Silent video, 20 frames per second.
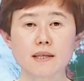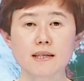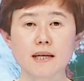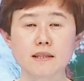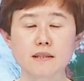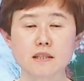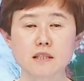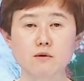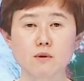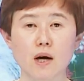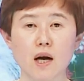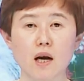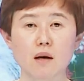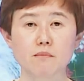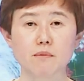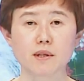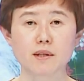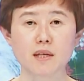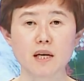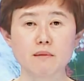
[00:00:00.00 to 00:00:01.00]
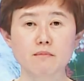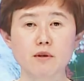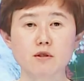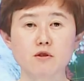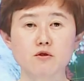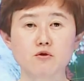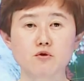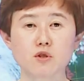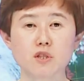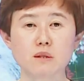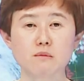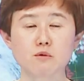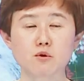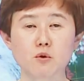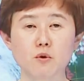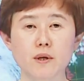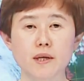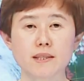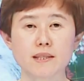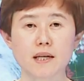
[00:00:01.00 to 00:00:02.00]
산지와 비탈면을
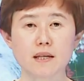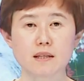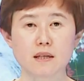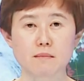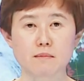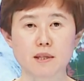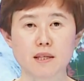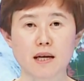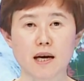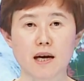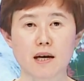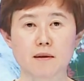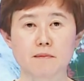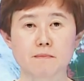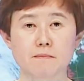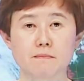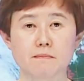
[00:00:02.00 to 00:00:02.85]
중심으로 예상됩니다.